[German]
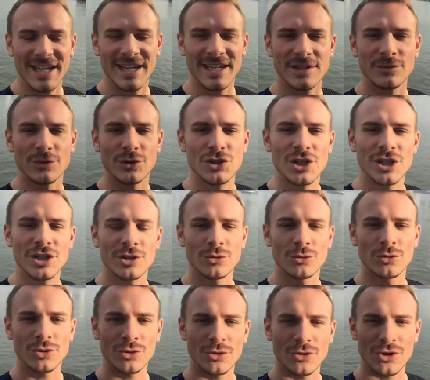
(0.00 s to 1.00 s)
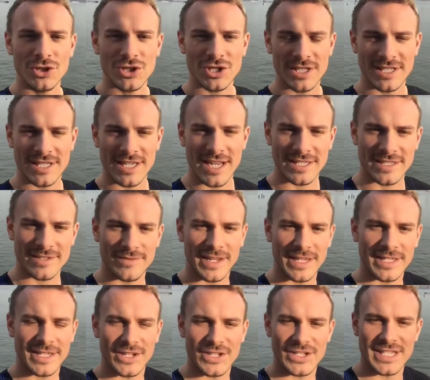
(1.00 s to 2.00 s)
Ich wünsche euch einen guten Rutsch ins Jahr
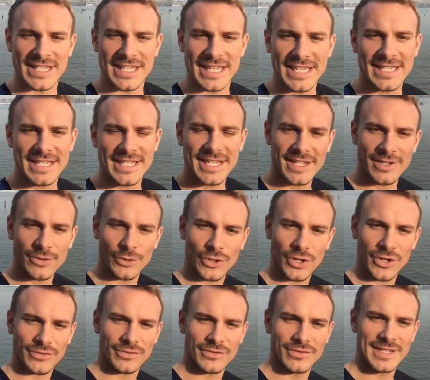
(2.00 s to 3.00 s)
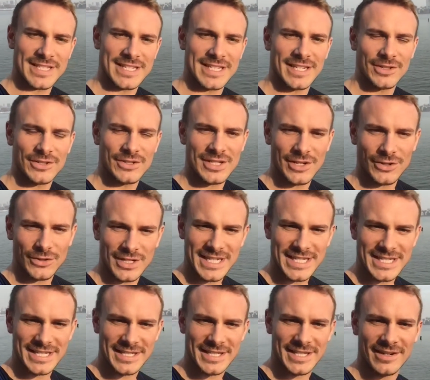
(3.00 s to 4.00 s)
2016 und hoffe, wir sehen uns auch
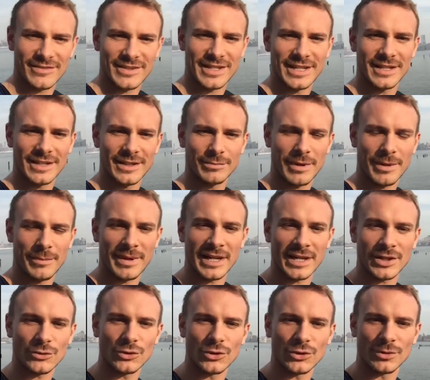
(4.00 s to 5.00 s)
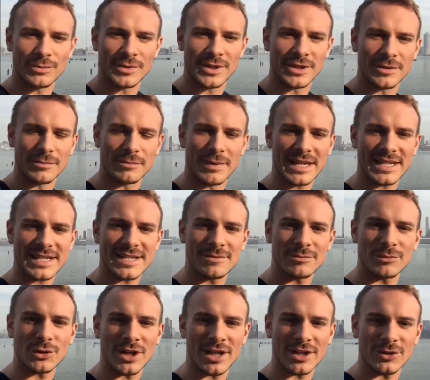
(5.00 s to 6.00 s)
nächstes Jahr wieder bei meiner Kolumne Max
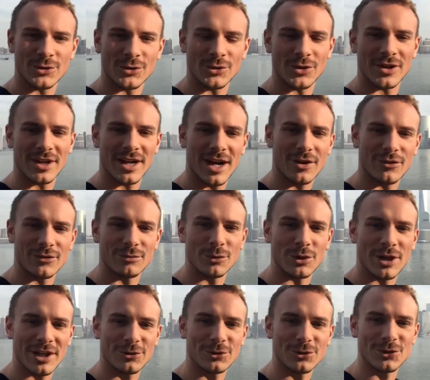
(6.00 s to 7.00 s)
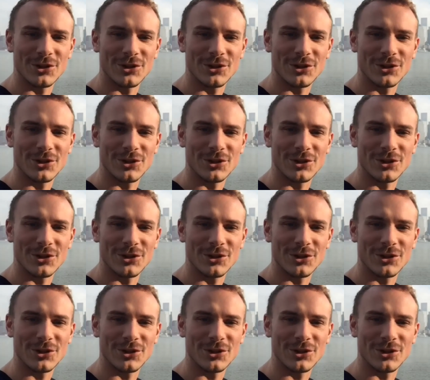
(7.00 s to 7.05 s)
in Monaco auf Monaco